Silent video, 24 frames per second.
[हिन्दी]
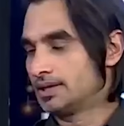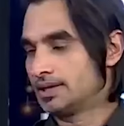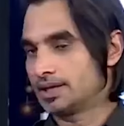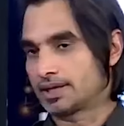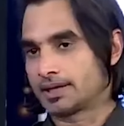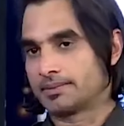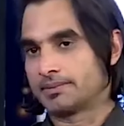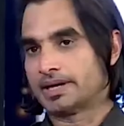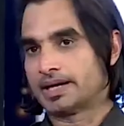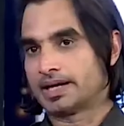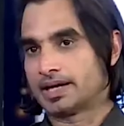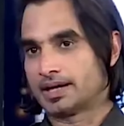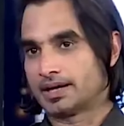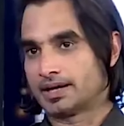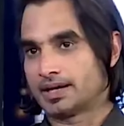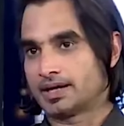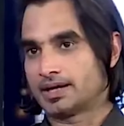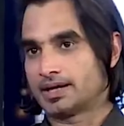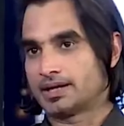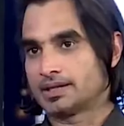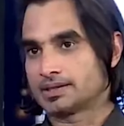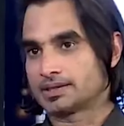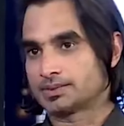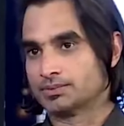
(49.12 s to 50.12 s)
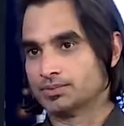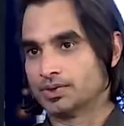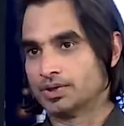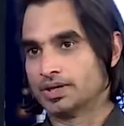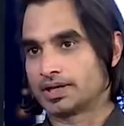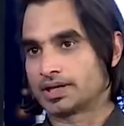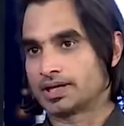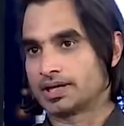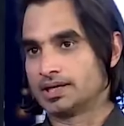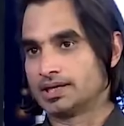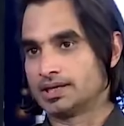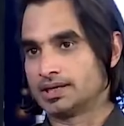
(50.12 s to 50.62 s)
देखिए मैंने इस
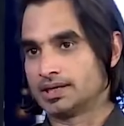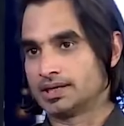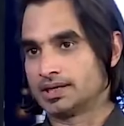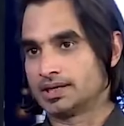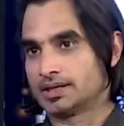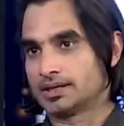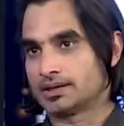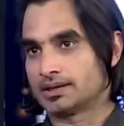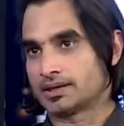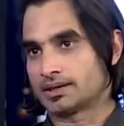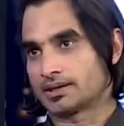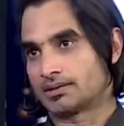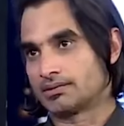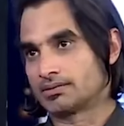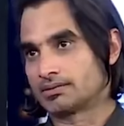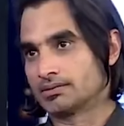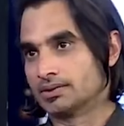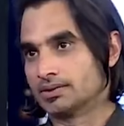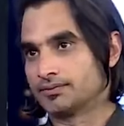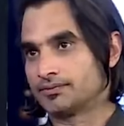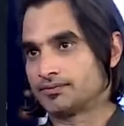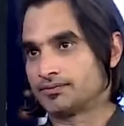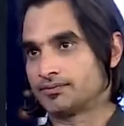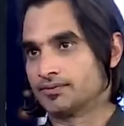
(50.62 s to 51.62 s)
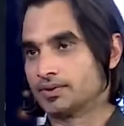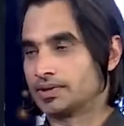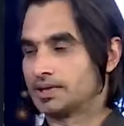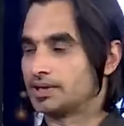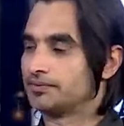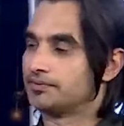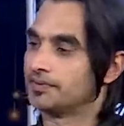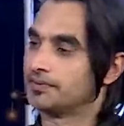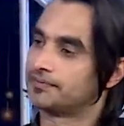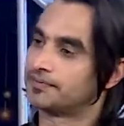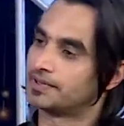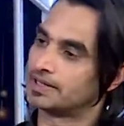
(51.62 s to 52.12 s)
मुल्क के लिए अराउंड कोई
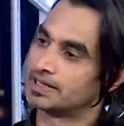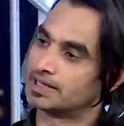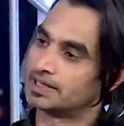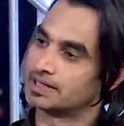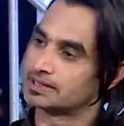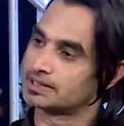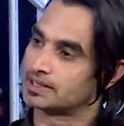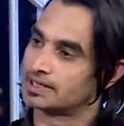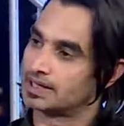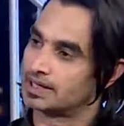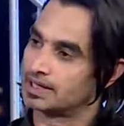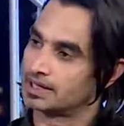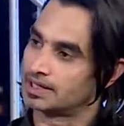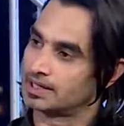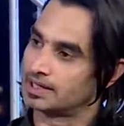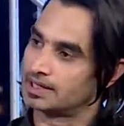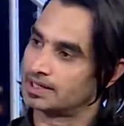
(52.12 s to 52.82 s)
40 15 इयर्स क्रिकेट